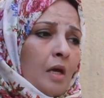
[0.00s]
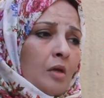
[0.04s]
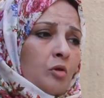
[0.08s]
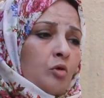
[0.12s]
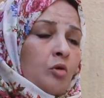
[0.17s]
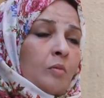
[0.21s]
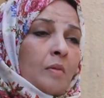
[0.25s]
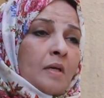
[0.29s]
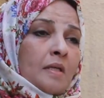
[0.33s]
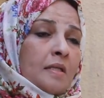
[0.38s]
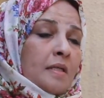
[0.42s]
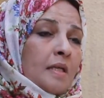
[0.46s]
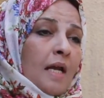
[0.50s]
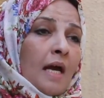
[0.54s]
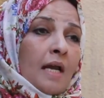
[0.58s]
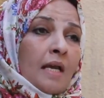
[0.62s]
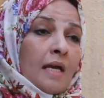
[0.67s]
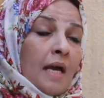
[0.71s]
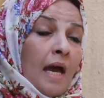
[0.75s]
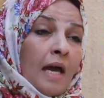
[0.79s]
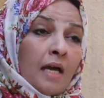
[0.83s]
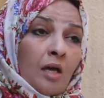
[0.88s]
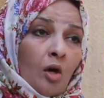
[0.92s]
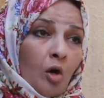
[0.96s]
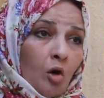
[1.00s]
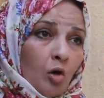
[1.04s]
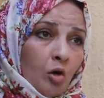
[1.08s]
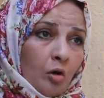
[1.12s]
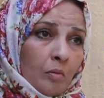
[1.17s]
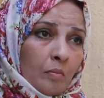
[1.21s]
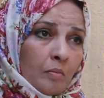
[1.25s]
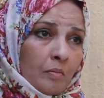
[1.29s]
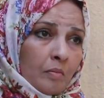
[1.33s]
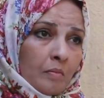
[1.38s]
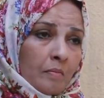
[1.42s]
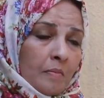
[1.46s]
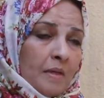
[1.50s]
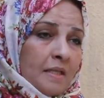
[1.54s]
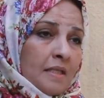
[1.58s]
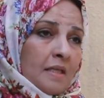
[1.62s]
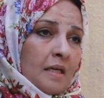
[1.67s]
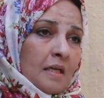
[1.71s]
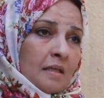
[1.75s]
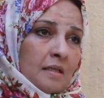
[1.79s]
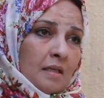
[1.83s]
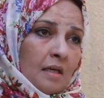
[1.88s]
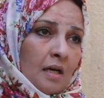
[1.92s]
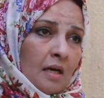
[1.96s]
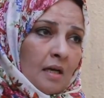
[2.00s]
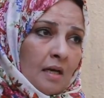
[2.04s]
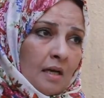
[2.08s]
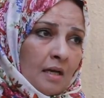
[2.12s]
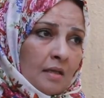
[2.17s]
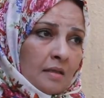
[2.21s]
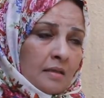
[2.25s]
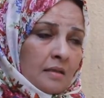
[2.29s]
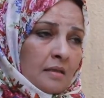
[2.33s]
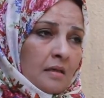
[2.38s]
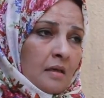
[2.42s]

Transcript: دون ما يصدر عليه أي حكم بس اعتقالات